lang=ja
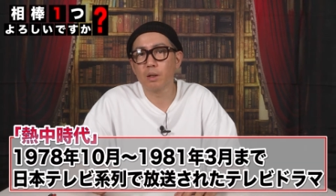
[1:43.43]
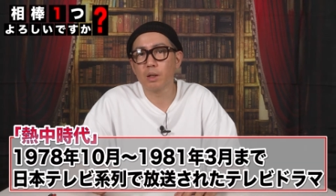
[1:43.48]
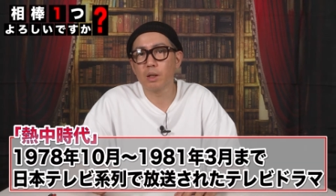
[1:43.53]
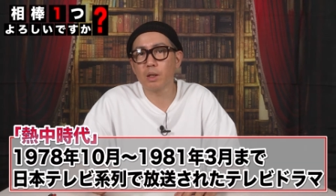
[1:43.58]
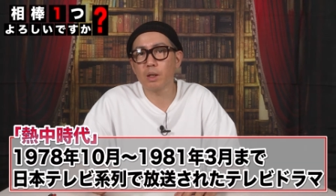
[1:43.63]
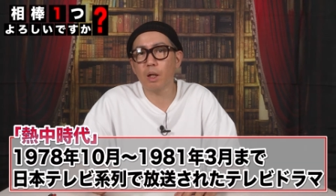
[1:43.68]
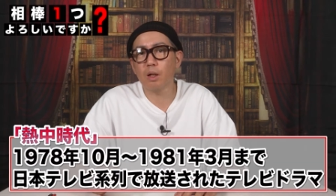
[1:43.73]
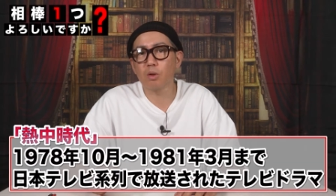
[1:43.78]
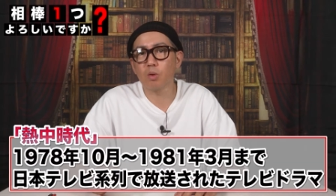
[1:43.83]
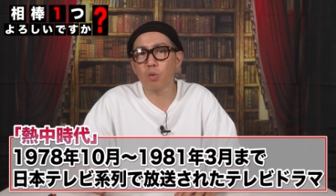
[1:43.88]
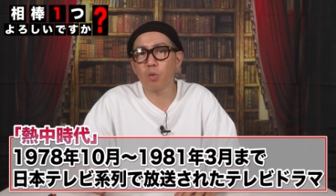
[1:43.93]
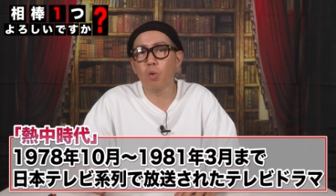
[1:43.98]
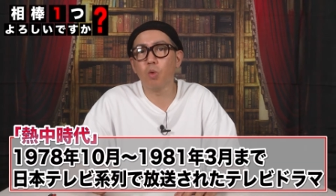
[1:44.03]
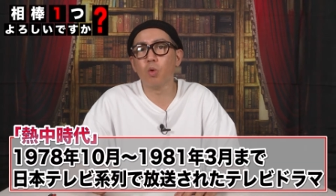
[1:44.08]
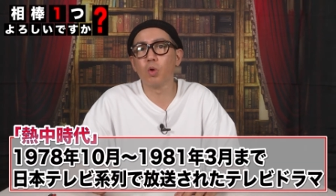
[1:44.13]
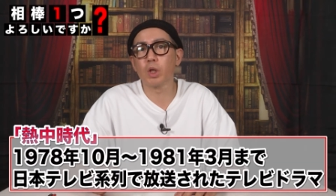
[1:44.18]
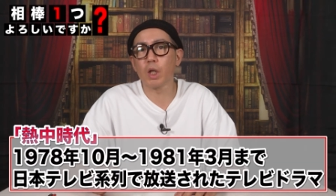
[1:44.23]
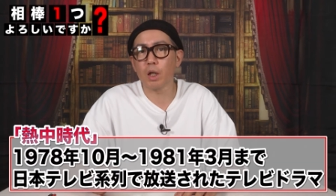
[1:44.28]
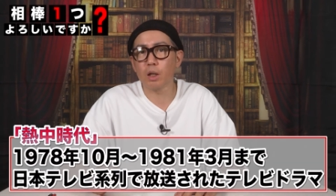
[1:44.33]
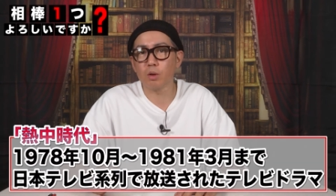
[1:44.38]
北野
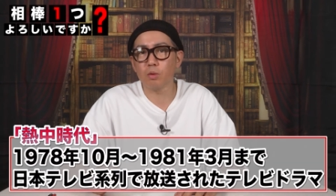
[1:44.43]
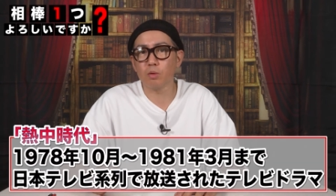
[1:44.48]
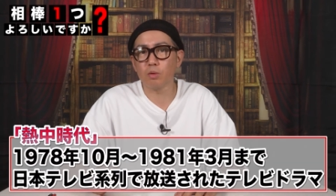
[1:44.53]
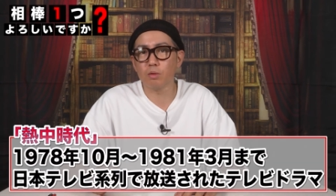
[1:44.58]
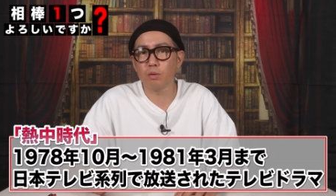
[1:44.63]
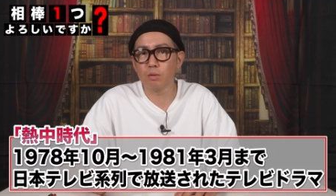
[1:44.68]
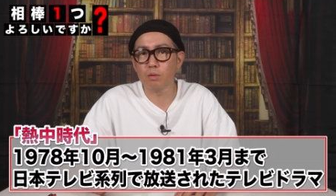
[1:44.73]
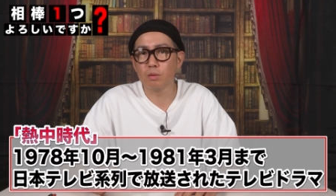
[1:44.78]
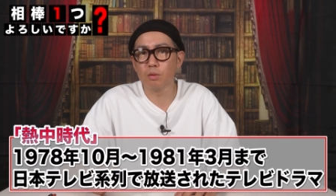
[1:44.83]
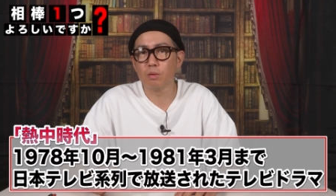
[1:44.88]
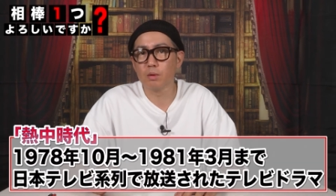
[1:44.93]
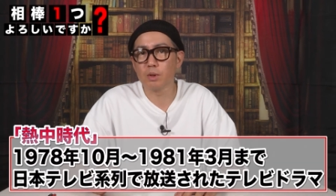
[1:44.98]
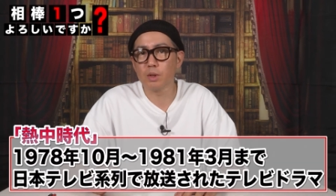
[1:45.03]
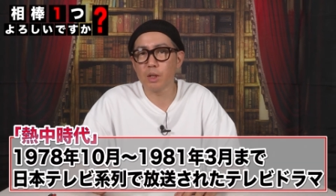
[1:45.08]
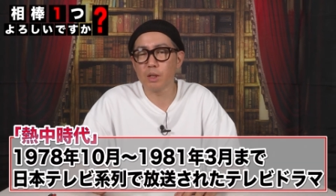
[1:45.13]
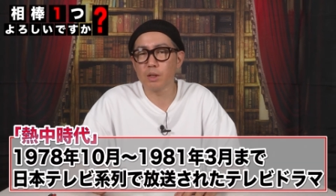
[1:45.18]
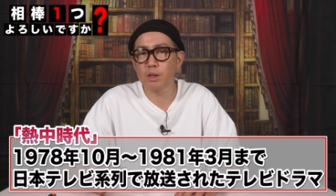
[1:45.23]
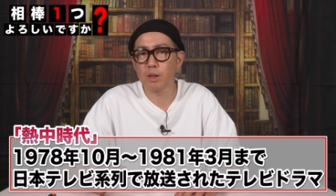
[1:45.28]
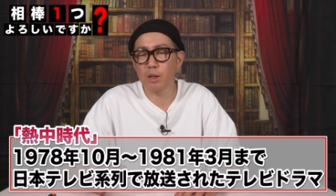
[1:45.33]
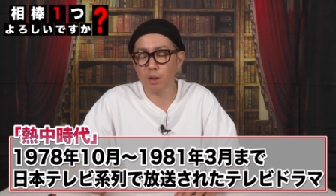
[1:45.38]
広大という
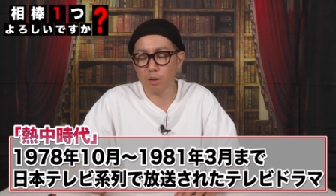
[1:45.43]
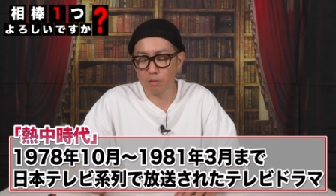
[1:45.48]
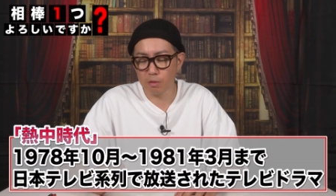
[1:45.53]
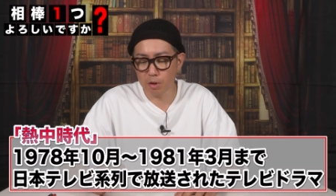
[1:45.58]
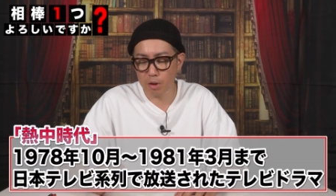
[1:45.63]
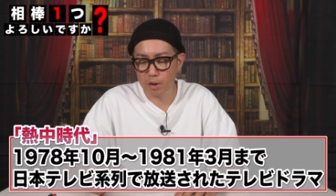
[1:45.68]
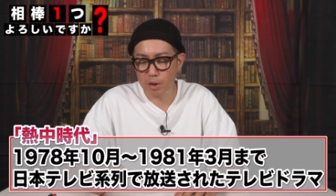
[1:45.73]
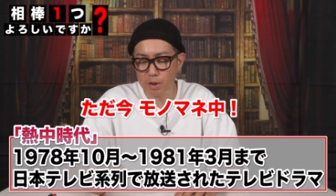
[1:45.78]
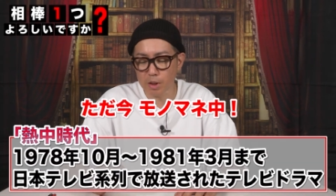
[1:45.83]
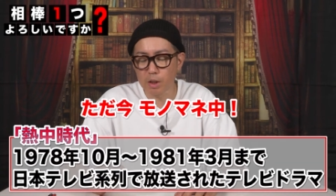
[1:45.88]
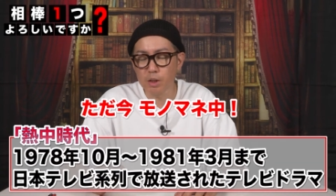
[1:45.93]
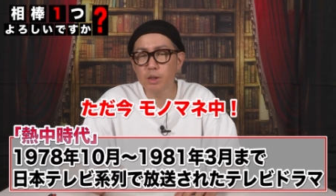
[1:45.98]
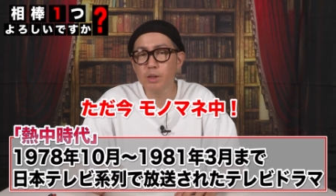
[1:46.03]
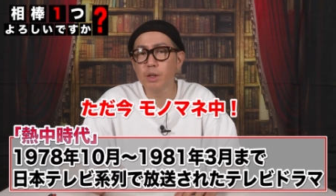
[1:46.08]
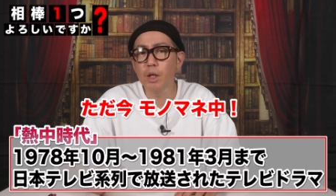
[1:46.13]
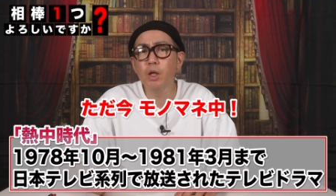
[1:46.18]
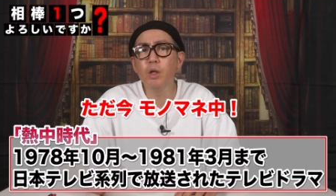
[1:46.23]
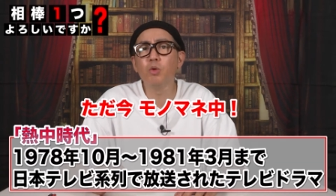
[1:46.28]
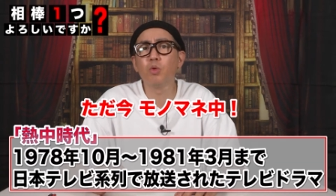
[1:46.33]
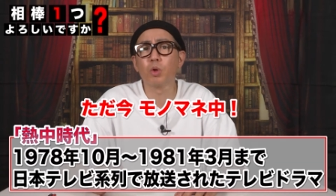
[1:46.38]
先生役をやった。先
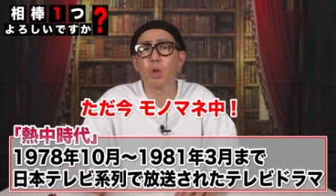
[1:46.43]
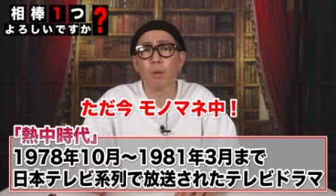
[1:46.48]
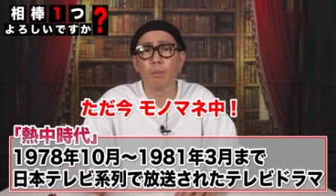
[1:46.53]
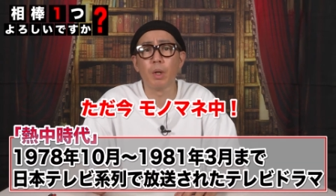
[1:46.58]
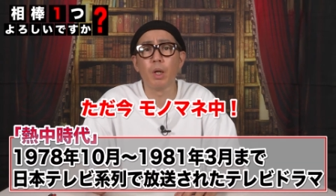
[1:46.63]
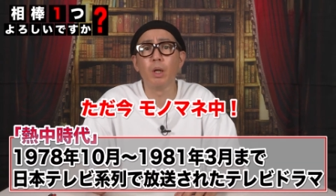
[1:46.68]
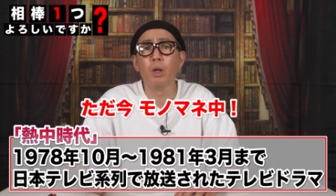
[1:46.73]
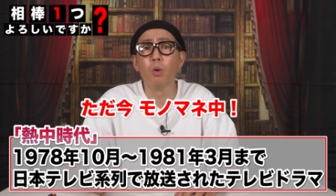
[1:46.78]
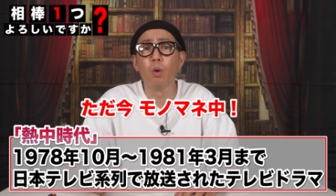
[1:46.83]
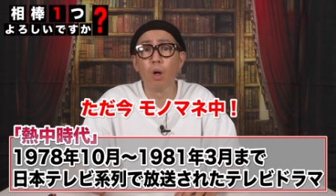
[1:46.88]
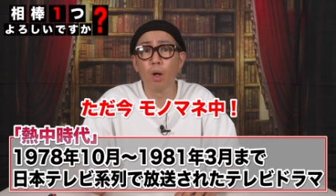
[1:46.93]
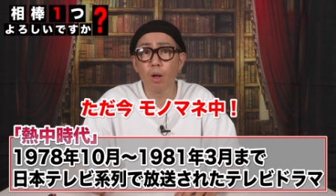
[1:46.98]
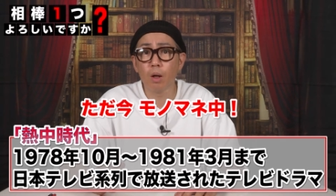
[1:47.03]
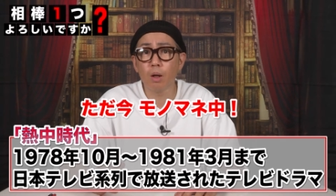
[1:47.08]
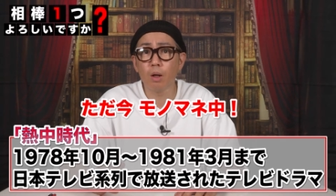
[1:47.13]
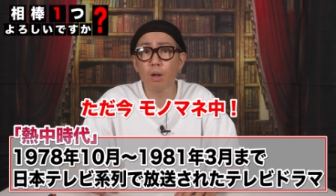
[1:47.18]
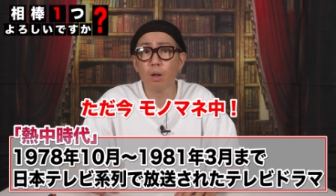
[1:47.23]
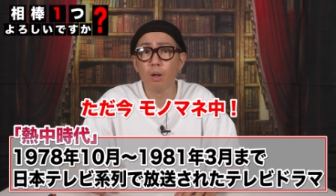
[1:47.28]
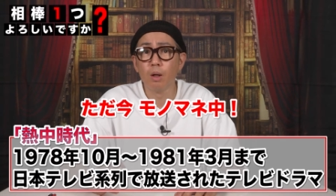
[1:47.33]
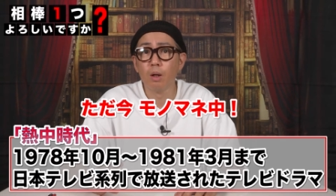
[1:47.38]
生の名前
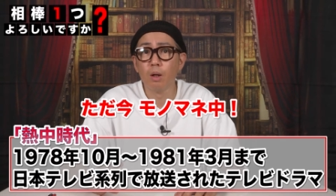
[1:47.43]
は